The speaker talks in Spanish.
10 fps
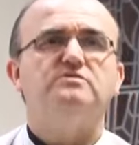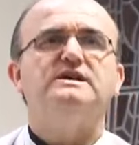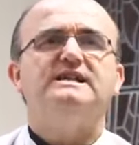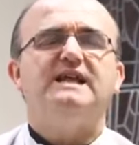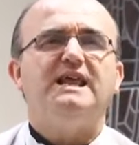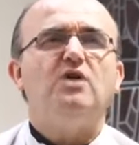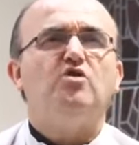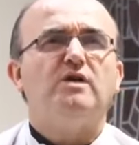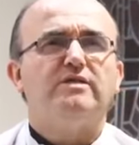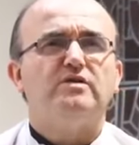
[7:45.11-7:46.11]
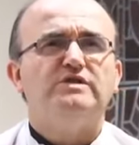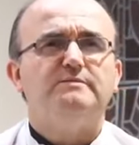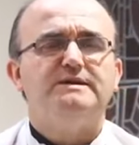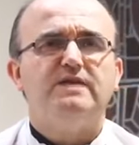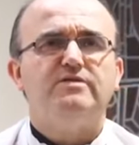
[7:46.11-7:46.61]
Tenía un corazón
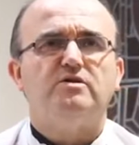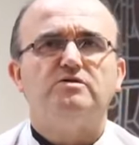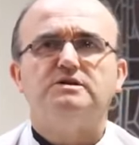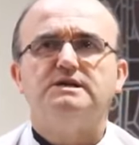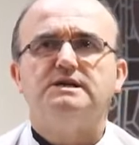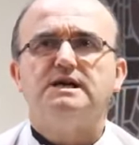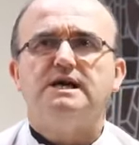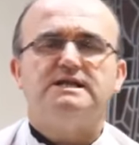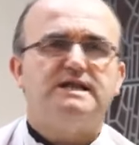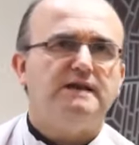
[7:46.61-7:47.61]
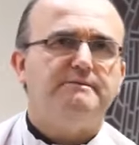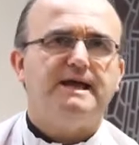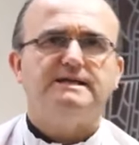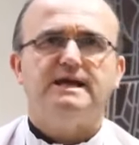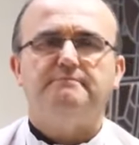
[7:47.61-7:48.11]
dividido entre el bien y
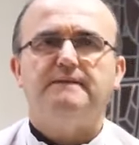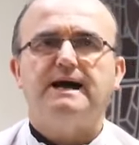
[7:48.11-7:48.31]
el mal,